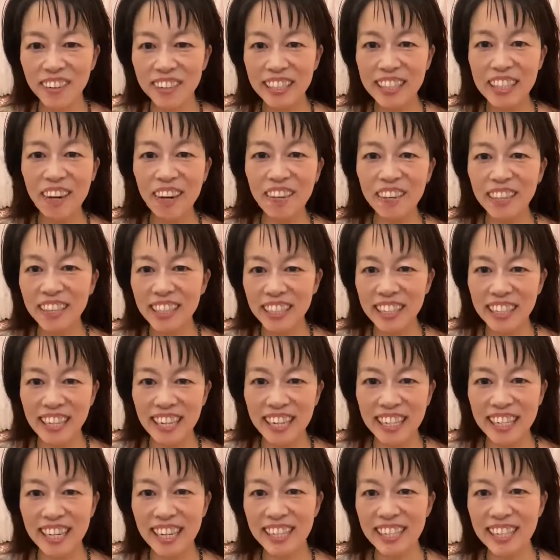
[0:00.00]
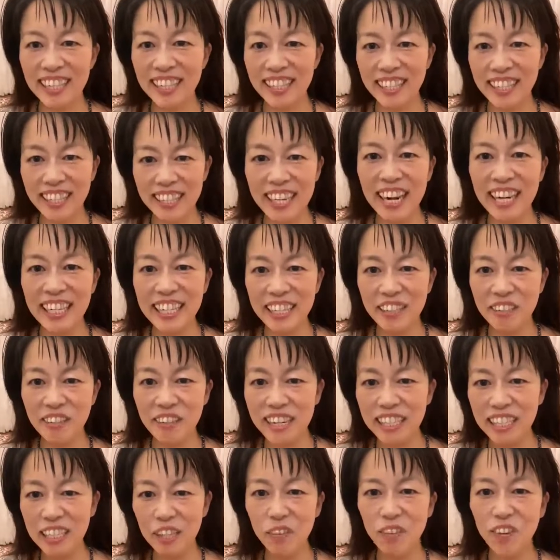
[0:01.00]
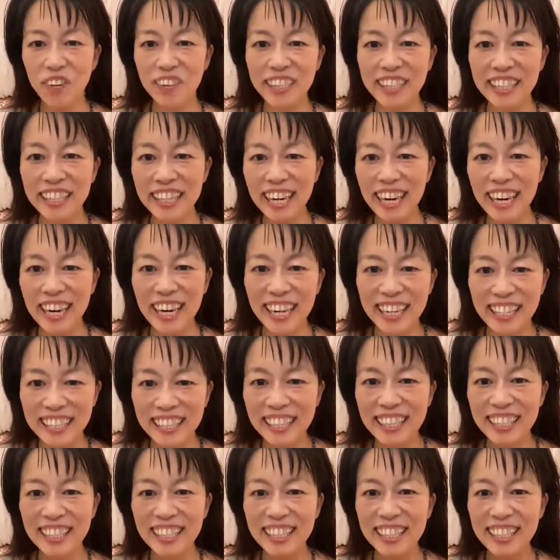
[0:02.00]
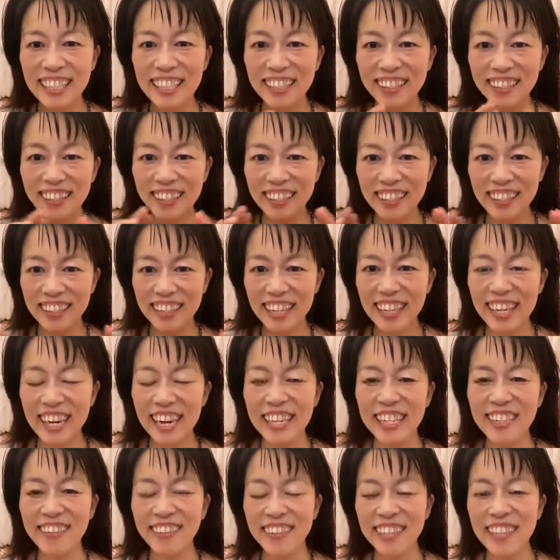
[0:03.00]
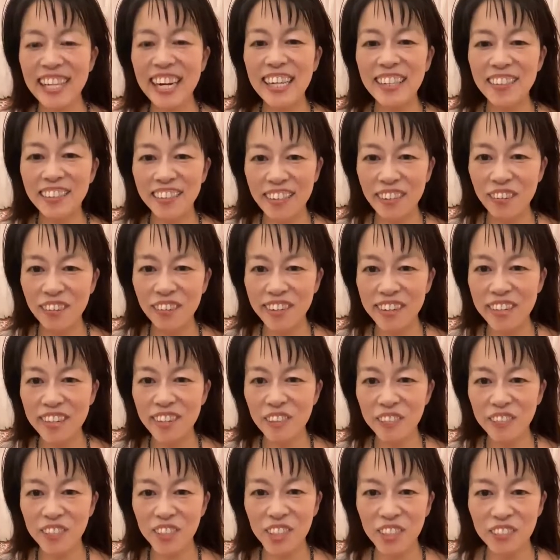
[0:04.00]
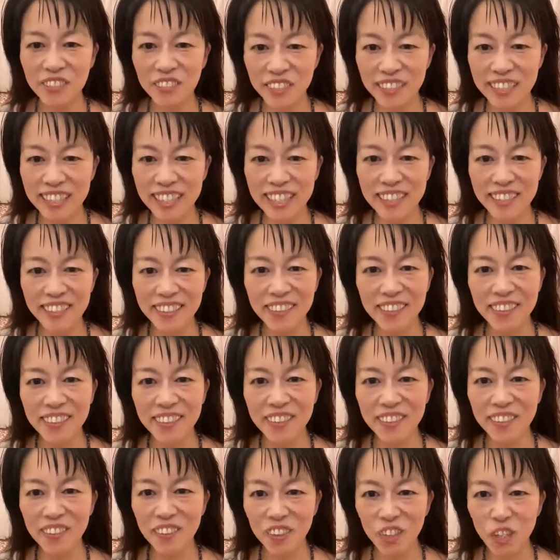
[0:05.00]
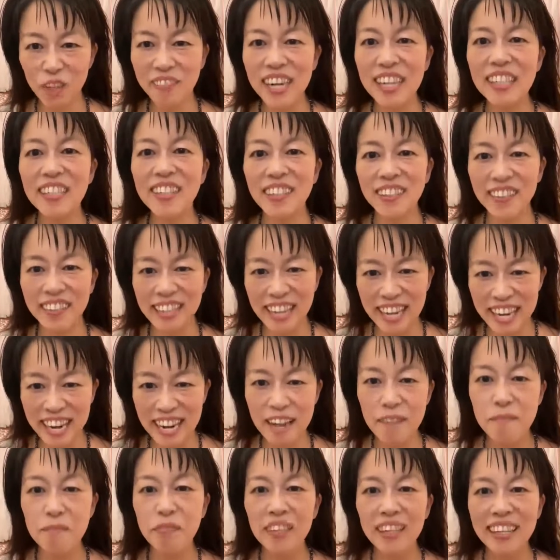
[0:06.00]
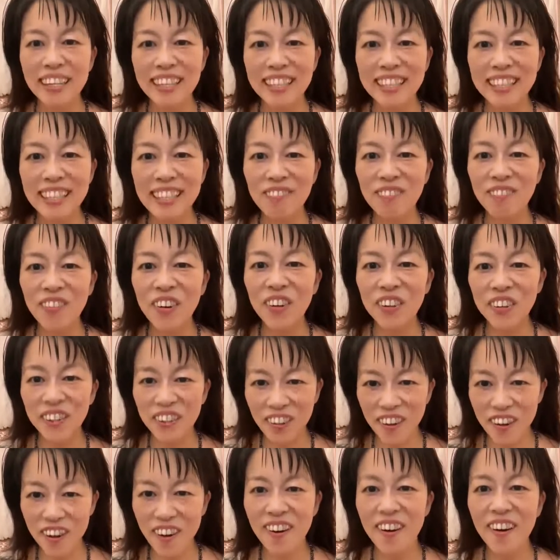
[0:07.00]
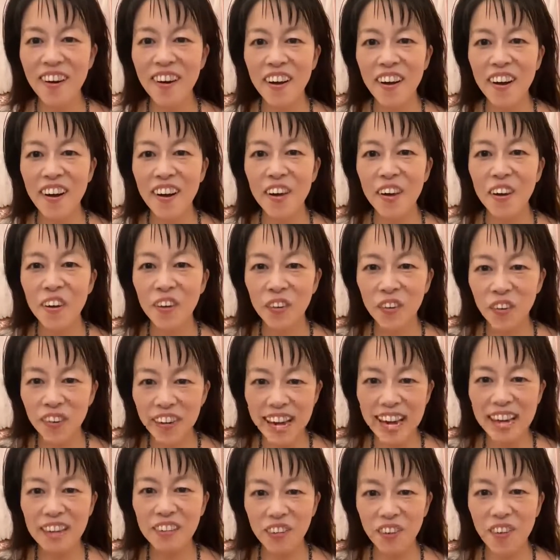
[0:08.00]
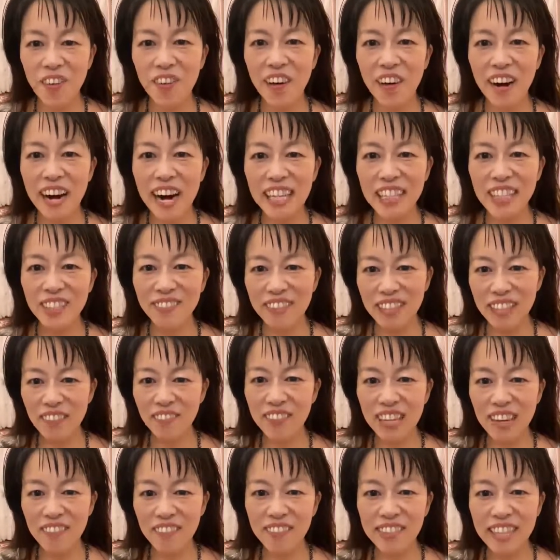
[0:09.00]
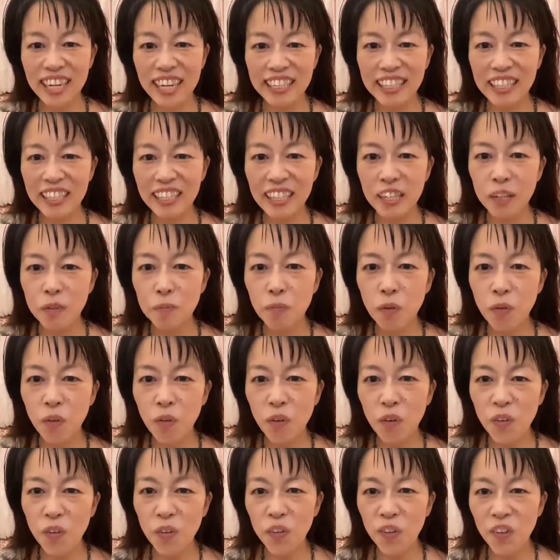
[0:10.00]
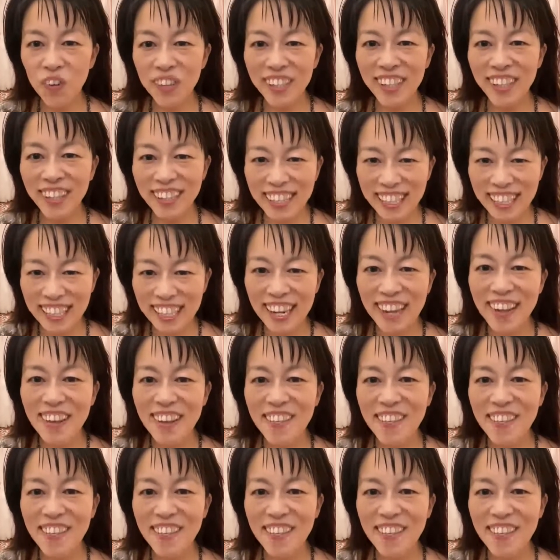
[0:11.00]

日本にしかないんですよね、穴の開いたコインが。でそして世界にはないので5円を結ぶっていうこともあるので、日本の5円を集めてピカピカにもう黄金色に